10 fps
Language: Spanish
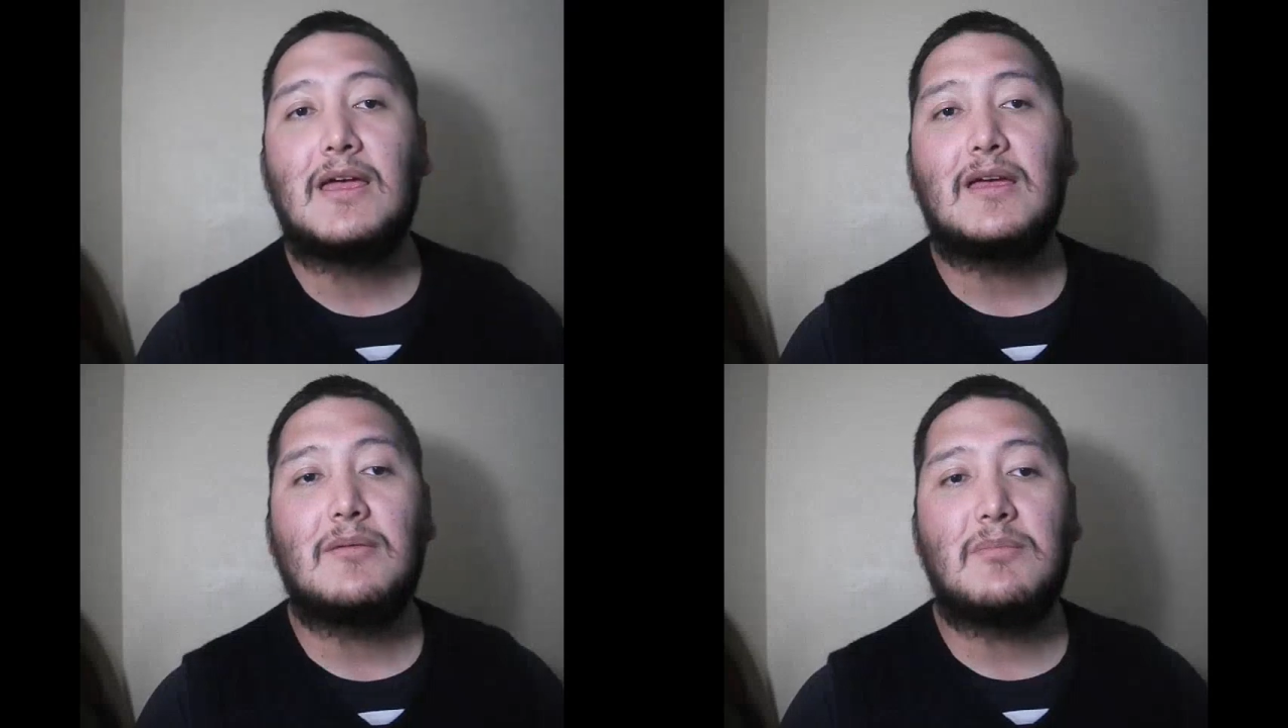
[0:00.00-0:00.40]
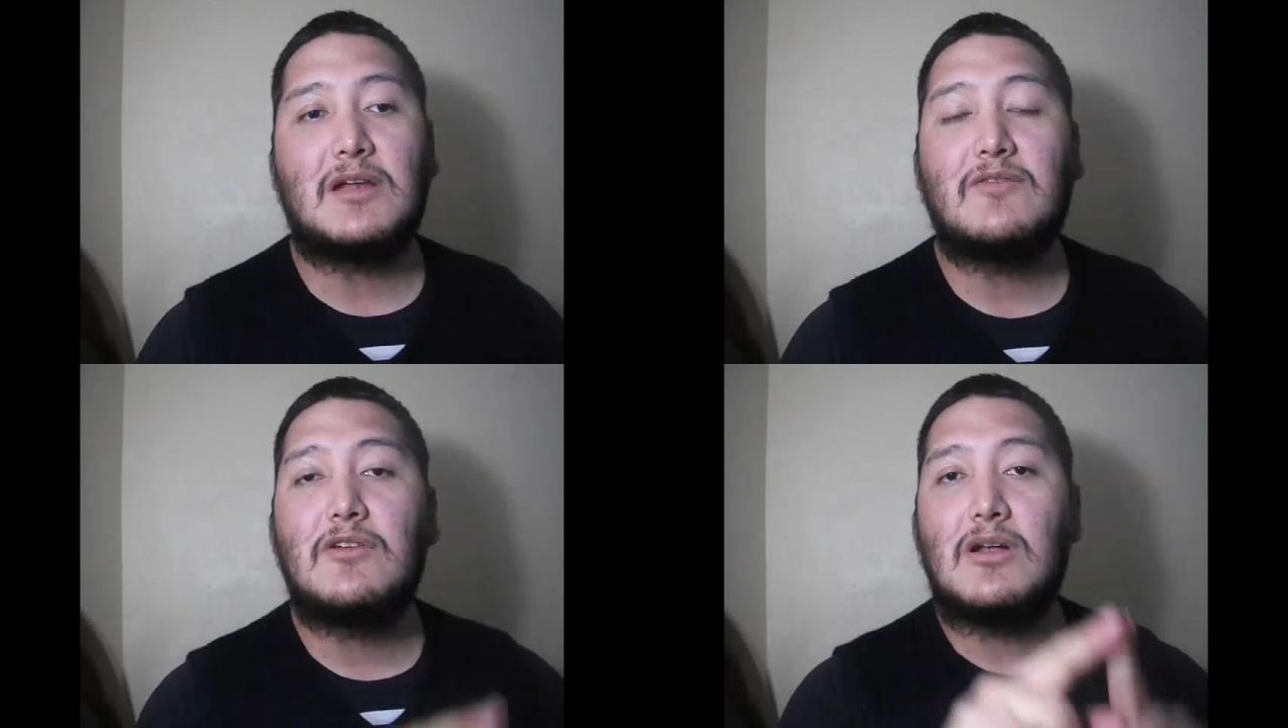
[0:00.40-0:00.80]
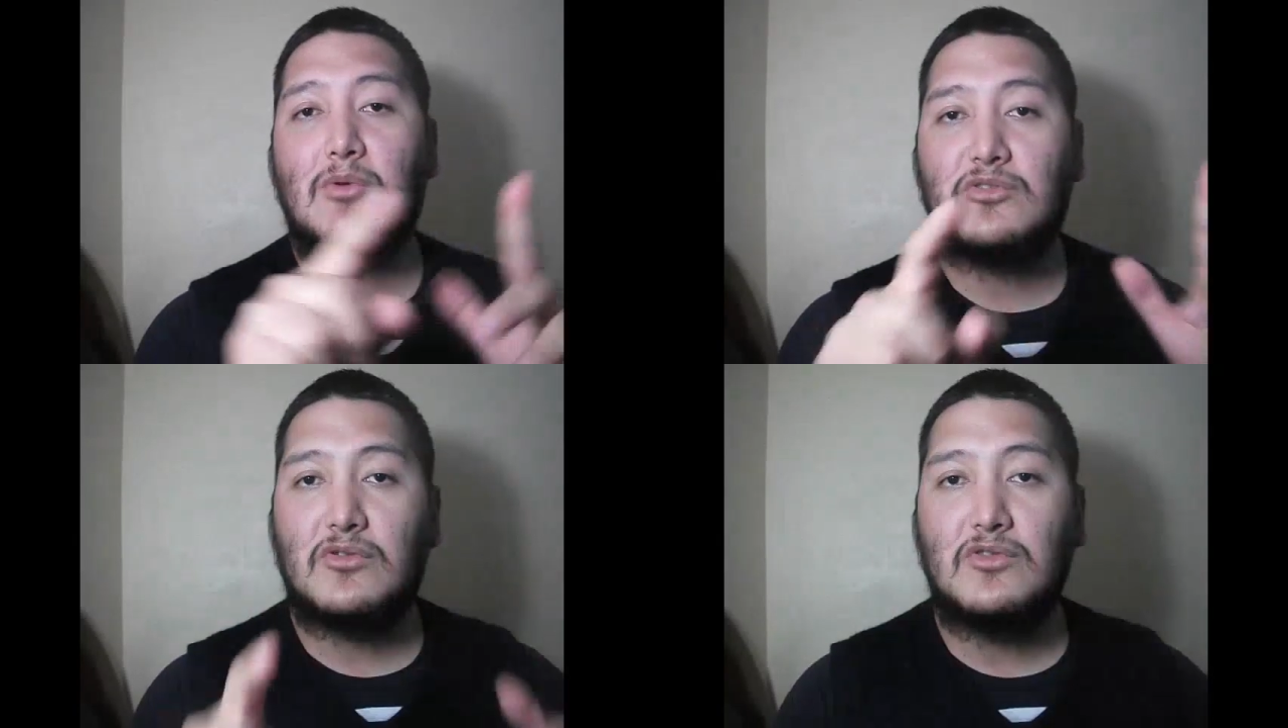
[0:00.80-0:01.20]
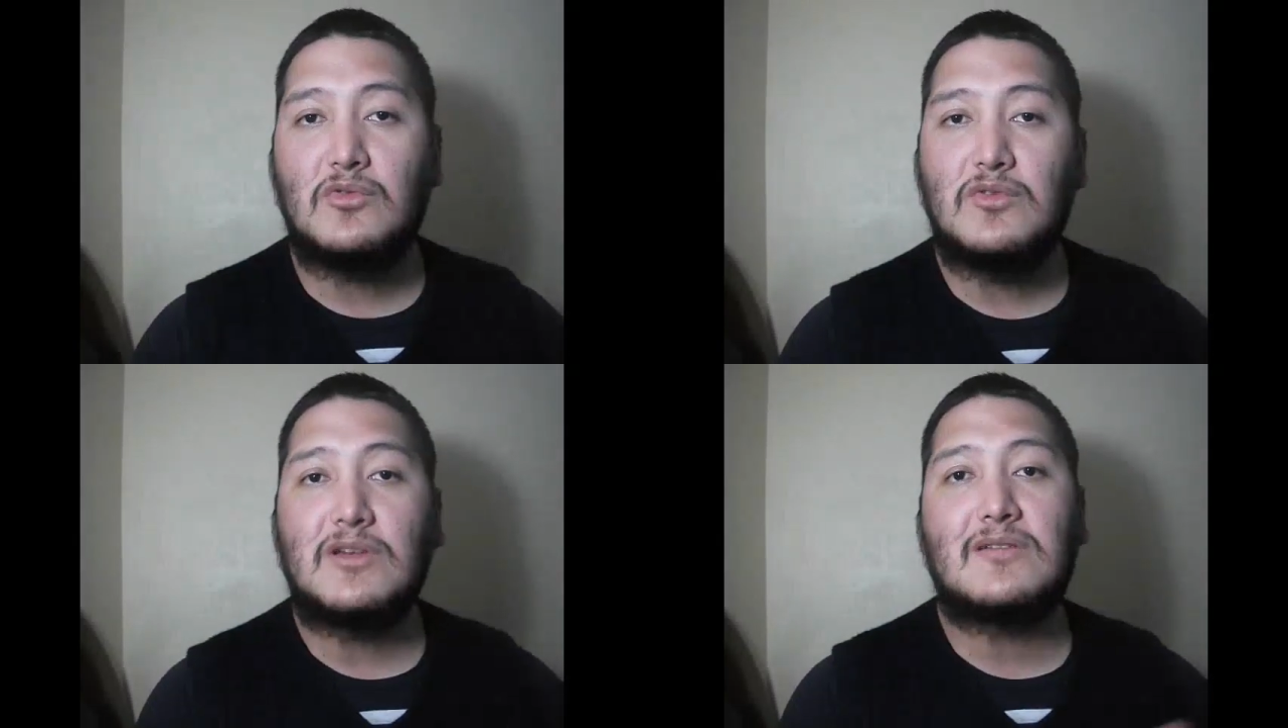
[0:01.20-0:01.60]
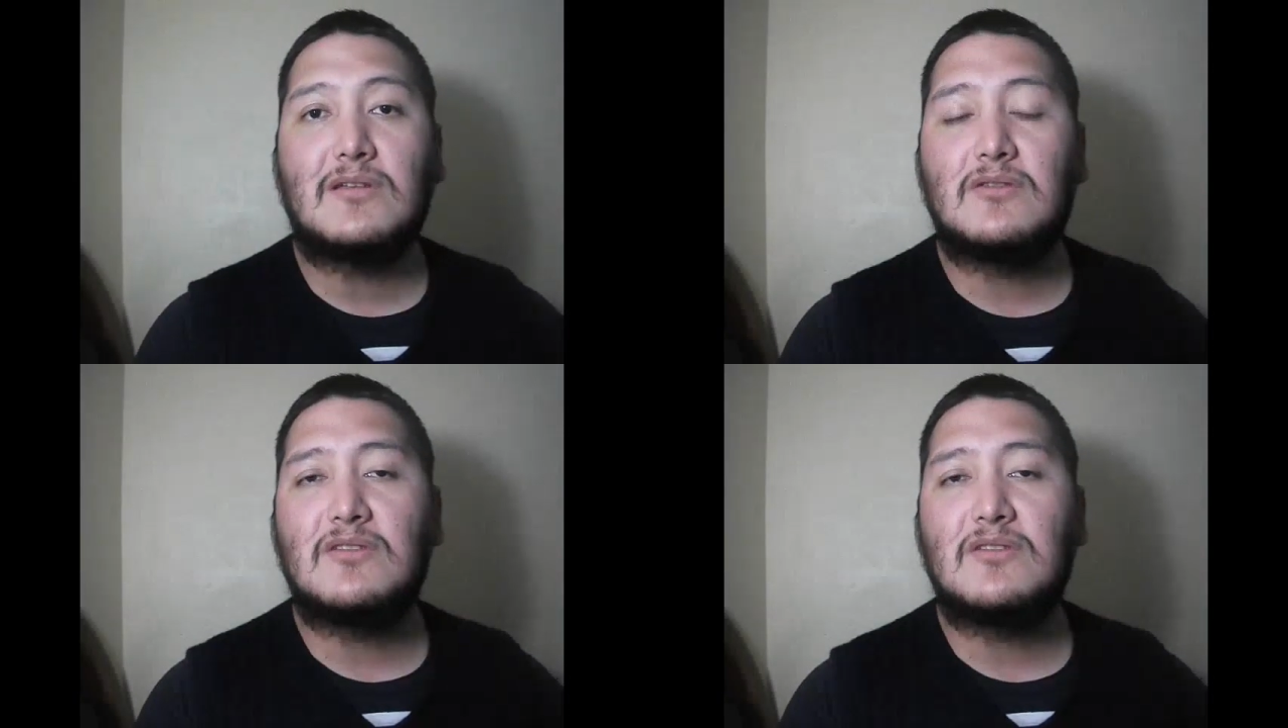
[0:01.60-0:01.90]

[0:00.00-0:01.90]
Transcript: Eh, me refiero al botón de unirse, ¿no?